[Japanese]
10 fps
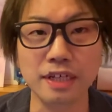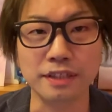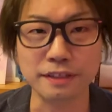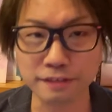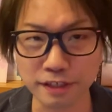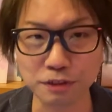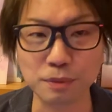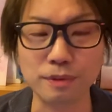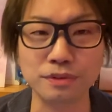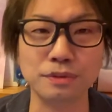ですけれど
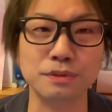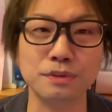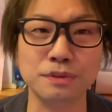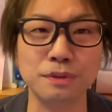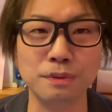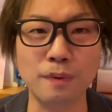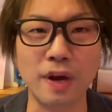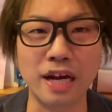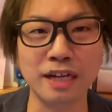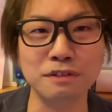も、その卒業を
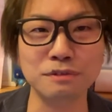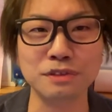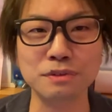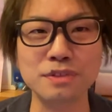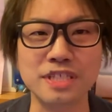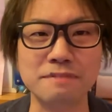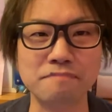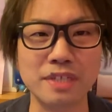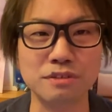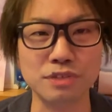明るく過ごし、
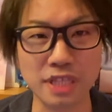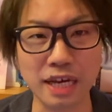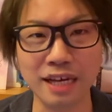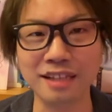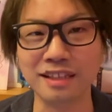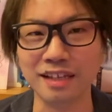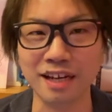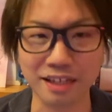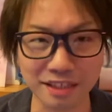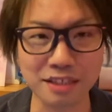そして新たな
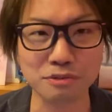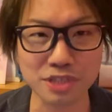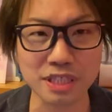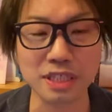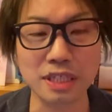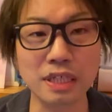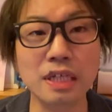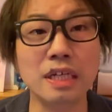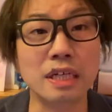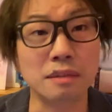発見とし、
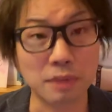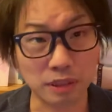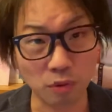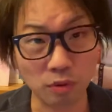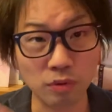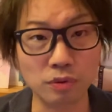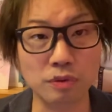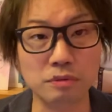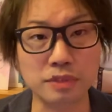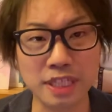まあ、今後
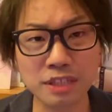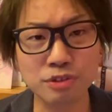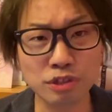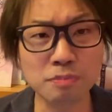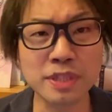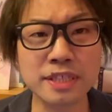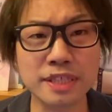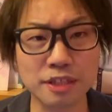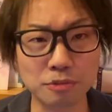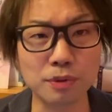の全グループです
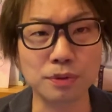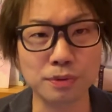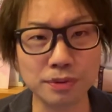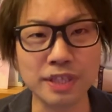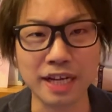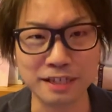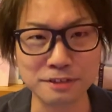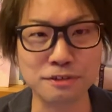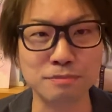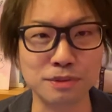けれども、特に
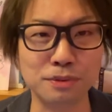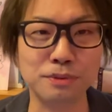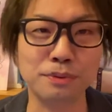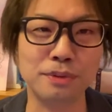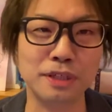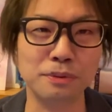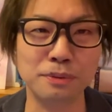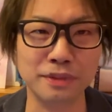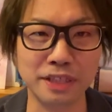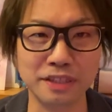アンジュルムというところがどういう
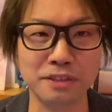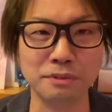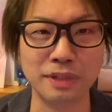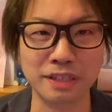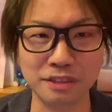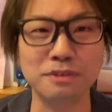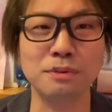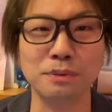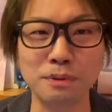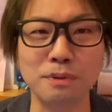ふうになっているのかっていう
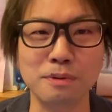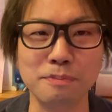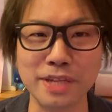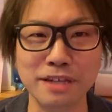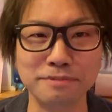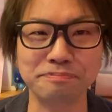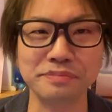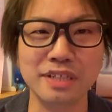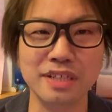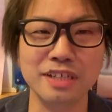ことを見れる。
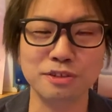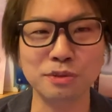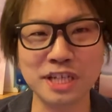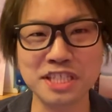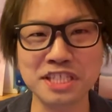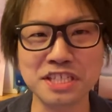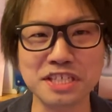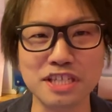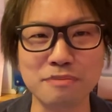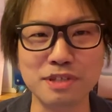そんな一日に
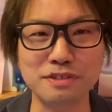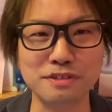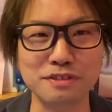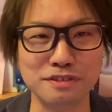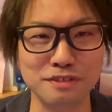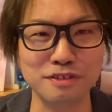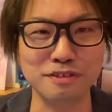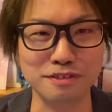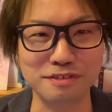してみる、